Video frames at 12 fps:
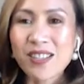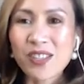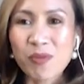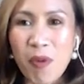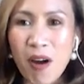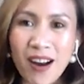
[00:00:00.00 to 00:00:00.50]

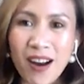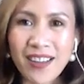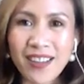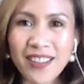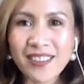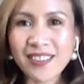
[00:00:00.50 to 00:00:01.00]

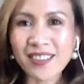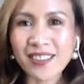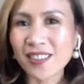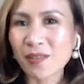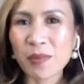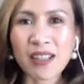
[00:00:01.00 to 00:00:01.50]
smart,
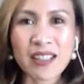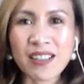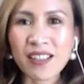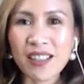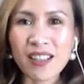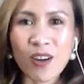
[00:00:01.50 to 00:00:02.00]
uh, magaling
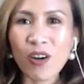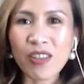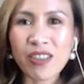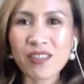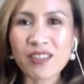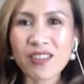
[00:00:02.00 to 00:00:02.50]
ka na
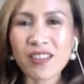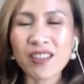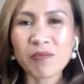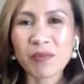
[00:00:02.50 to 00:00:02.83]
author,